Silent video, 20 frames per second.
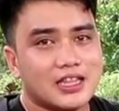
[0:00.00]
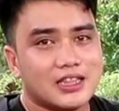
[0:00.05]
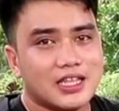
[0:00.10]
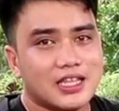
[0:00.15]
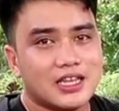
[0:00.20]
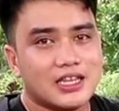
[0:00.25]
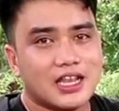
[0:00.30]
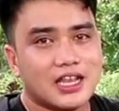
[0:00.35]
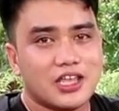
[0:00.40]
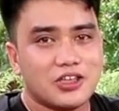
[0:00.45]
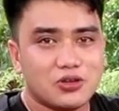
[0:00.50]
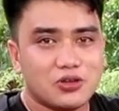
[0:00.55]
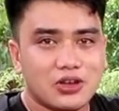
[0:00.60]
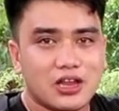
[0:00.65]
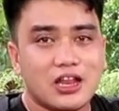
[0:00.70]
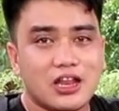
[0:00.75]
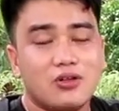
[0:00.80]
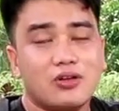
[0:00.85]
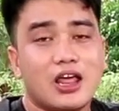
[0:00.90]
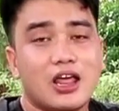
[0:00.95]
natin
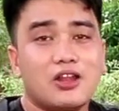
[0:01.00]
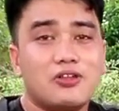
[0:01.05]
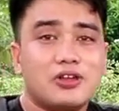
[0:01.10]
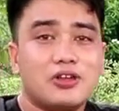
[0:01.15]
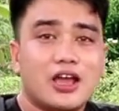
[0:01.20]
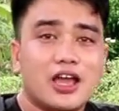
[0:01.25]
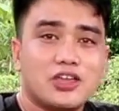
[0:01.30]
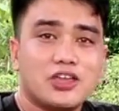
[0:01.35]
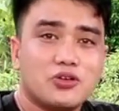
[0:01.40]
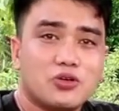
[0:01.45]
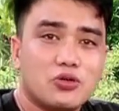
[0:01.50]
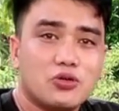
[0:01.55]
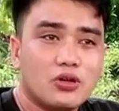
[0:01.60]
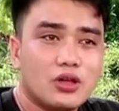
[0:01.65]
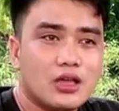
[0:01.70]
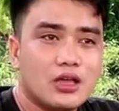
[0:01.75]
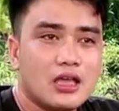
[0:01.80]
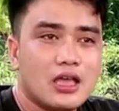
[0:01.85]
ngayon lalong lalo na ngayong